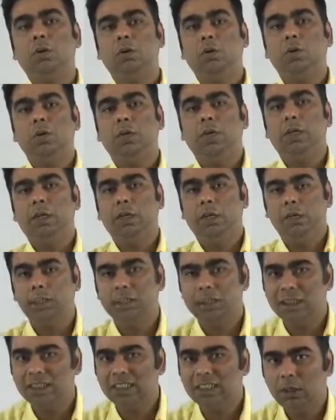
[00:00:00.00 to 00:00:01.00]
टुडे
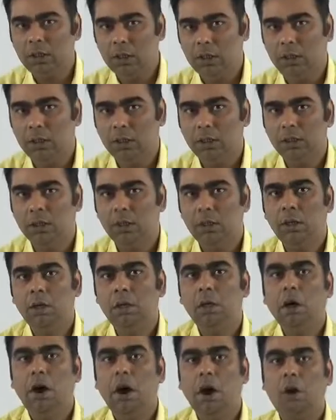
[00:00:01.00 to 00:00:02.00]
डिस्कशन इज
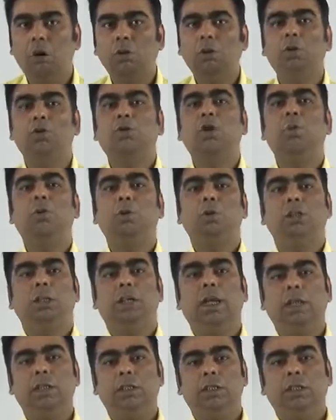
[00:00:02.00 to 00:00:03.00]
हाउ टू
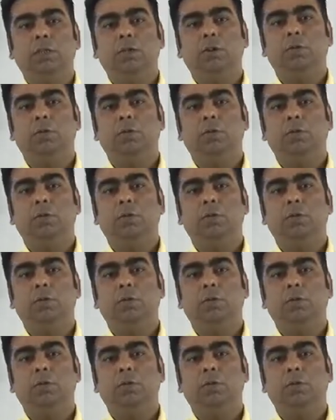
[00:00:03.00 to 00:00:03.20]
होमोजेनाइज